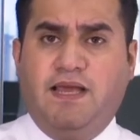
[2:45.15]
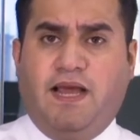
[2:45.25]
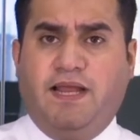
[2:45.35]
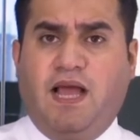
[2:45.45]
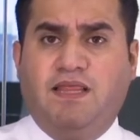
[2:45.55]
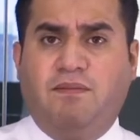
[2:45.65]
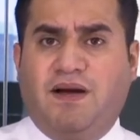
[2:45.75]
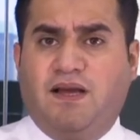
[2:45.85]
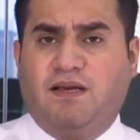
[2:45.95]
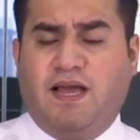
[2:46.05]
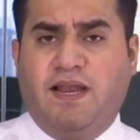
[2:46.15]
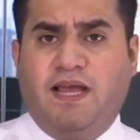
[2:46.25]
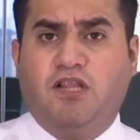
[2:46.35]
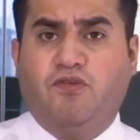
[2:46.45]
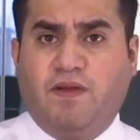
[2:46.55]
يعني هذا ما كان
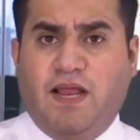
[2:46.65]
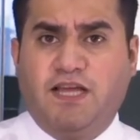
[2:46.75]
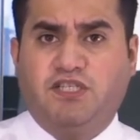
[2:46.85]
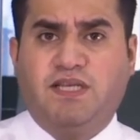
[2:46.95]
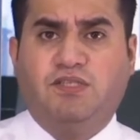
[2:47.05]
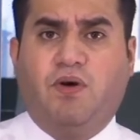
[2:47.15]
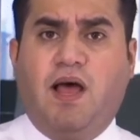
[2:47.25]
يهدف اليه شينزو